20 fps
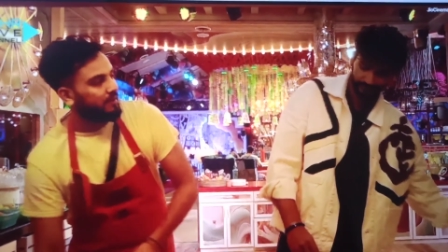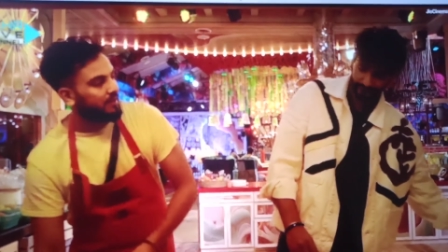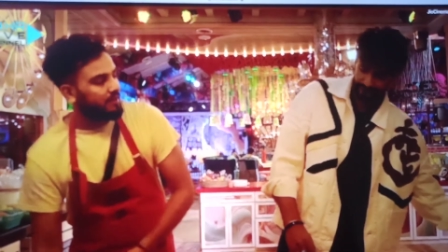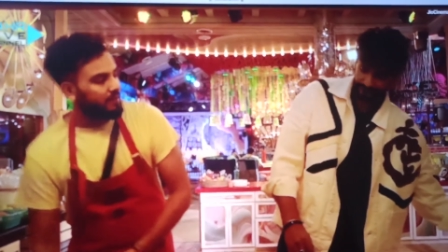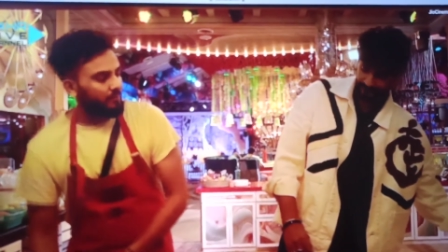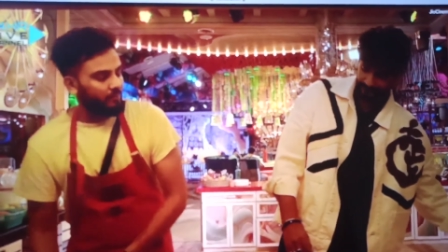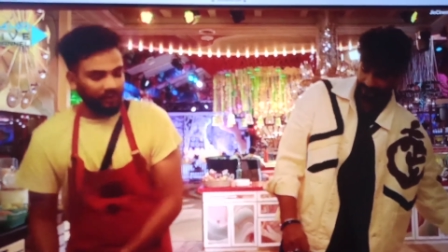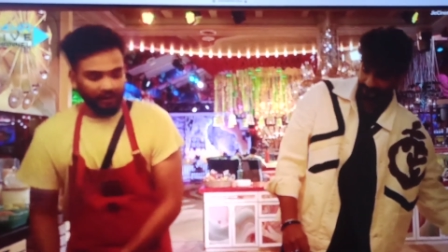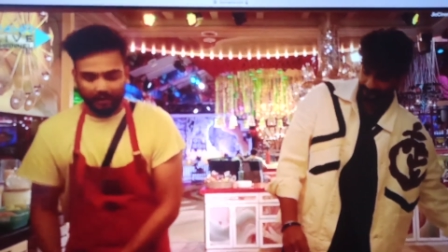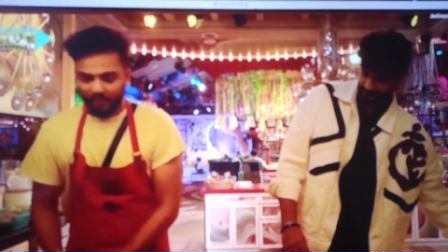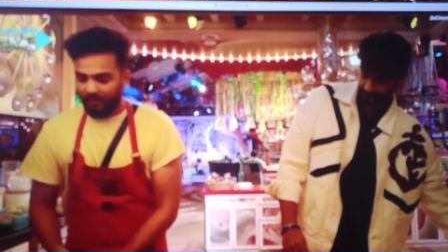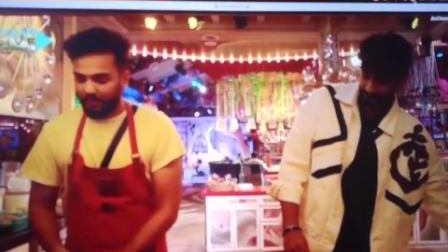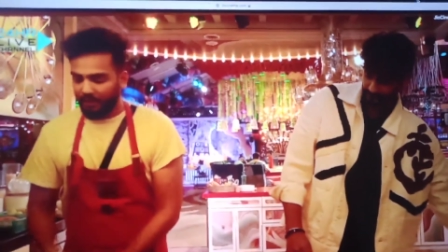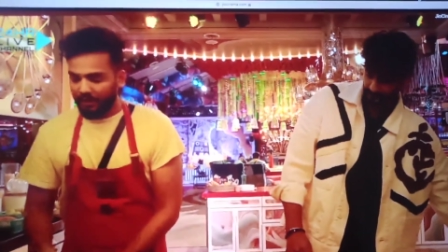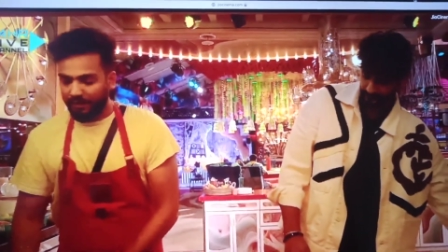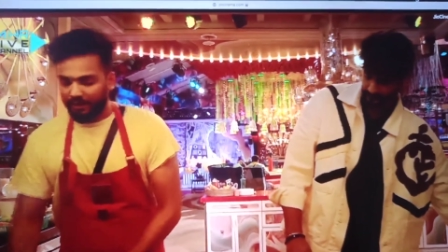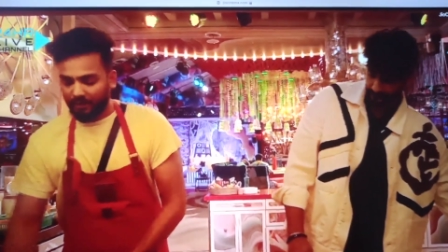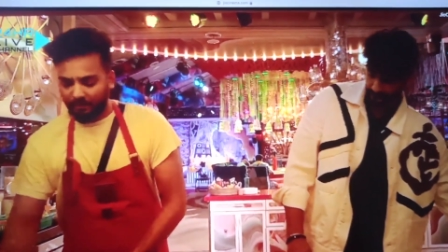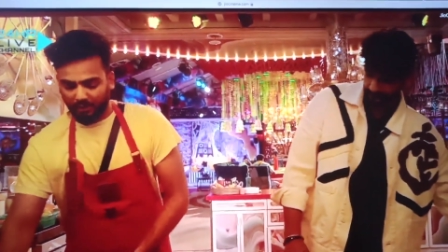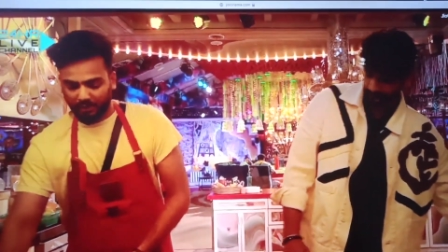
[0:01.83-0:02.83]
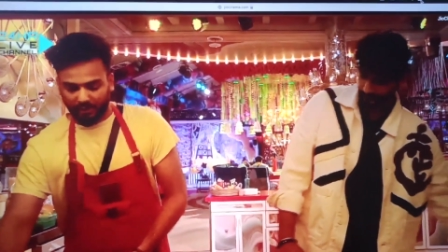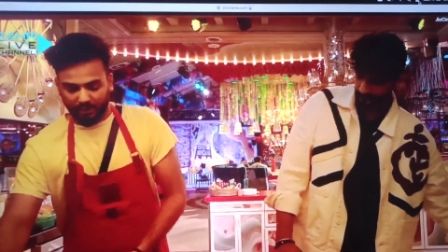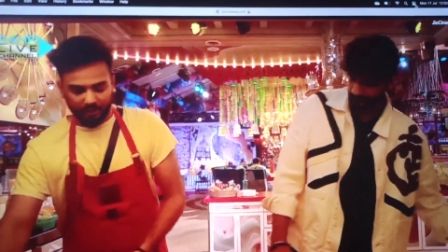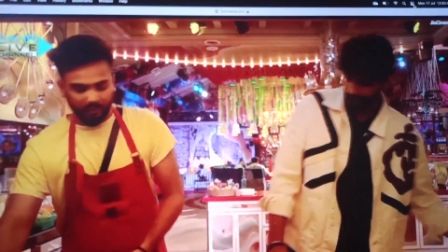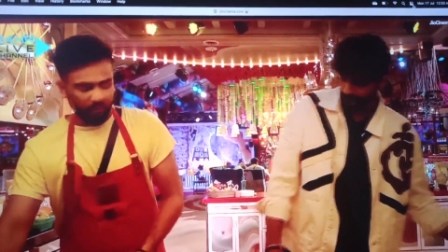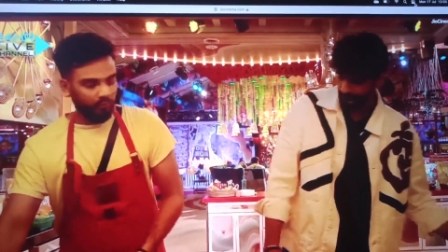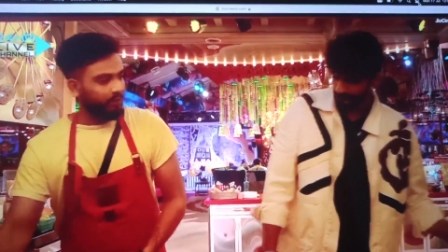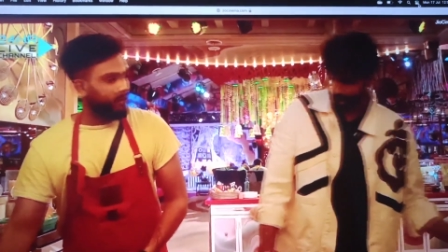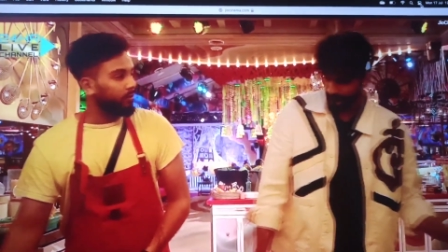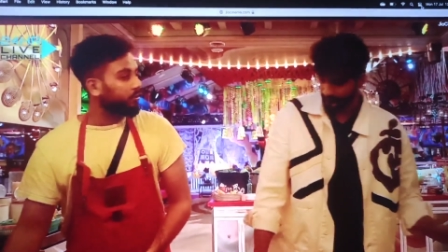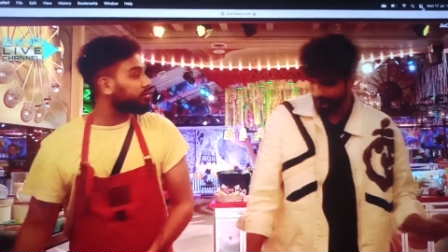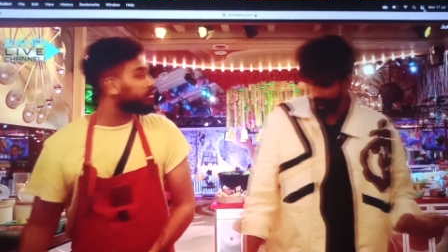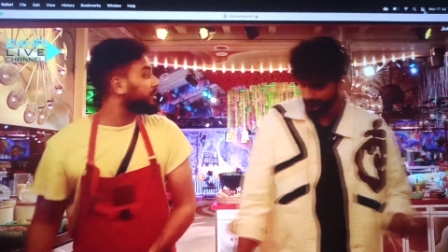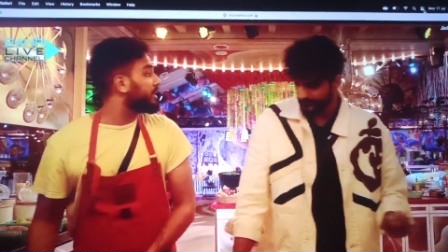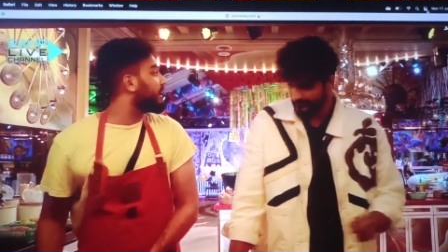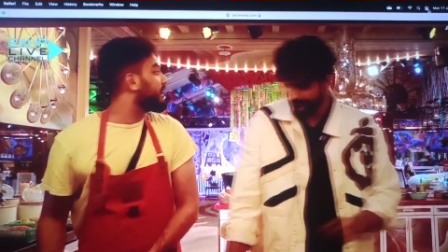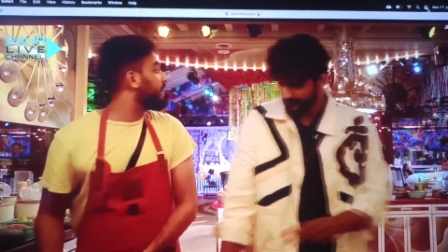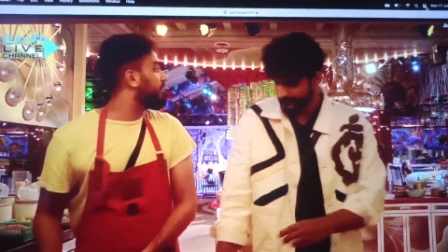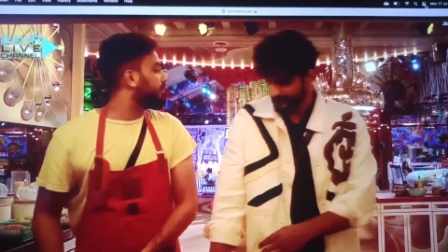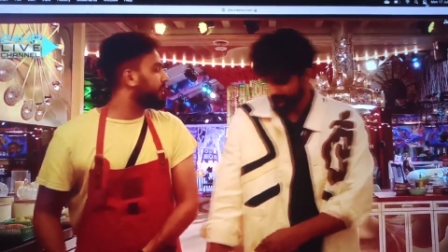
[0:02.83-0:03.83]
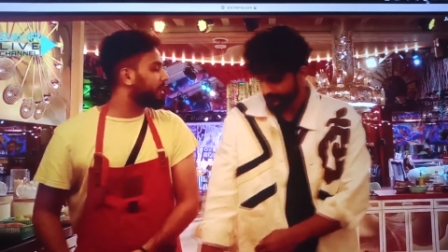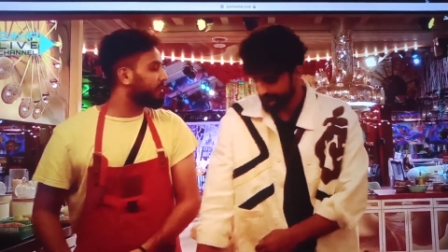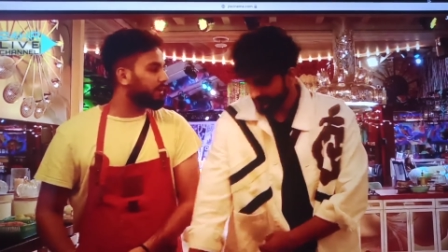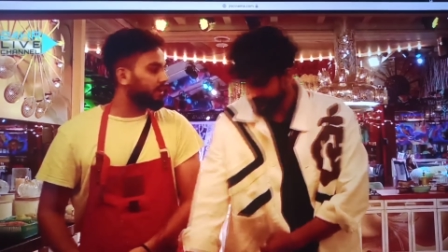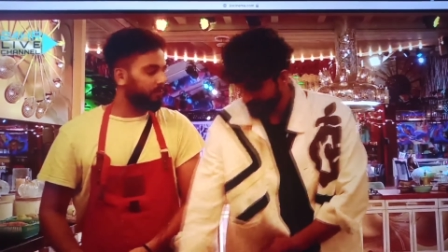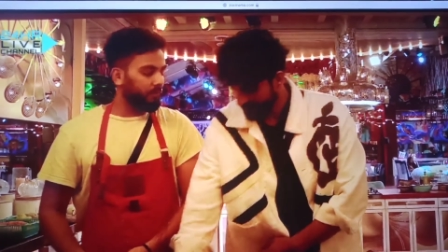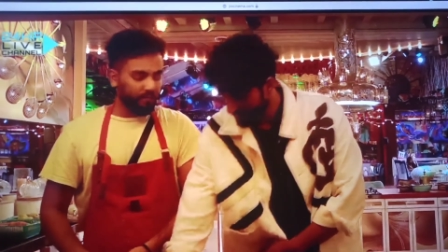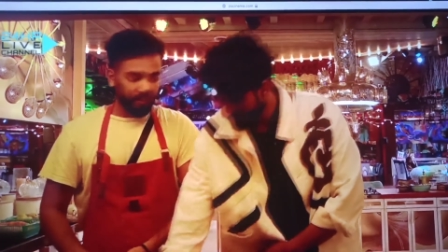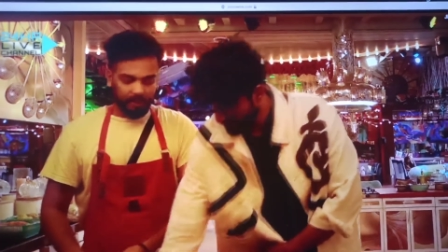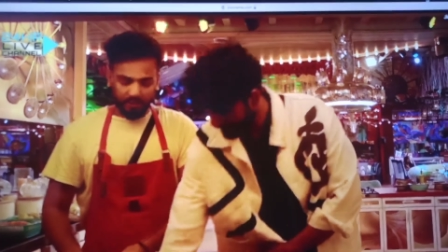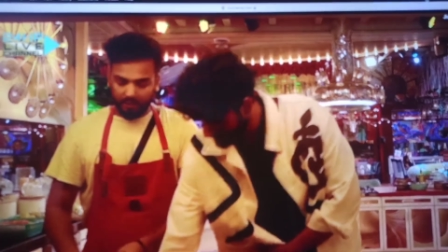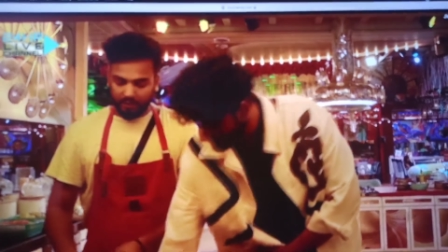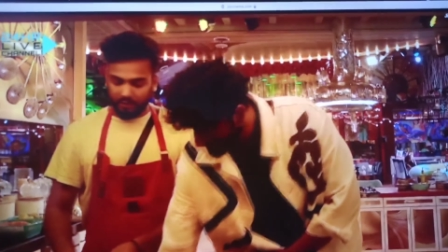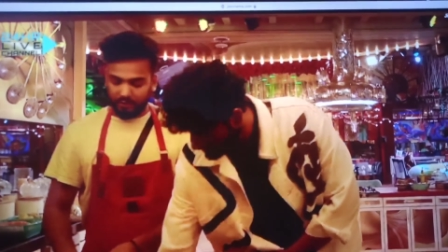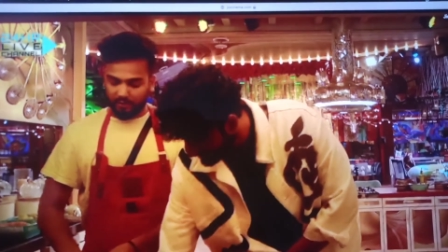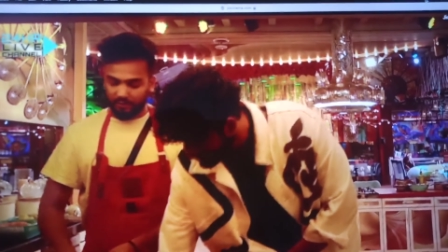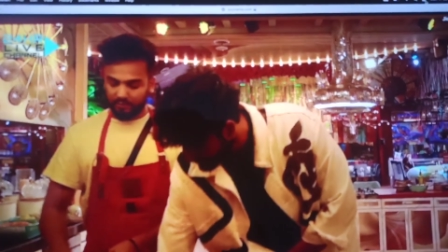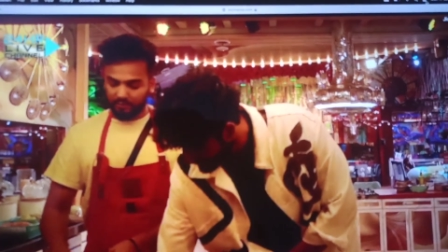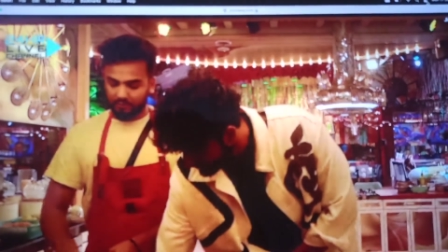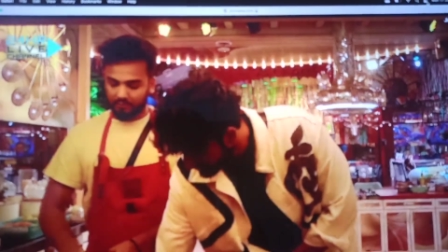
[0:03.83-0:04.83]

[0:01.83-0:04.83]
मैं समझा दे इनका मैं जो ले दूंगा रोती रहेगी वो कमर में बैठ कर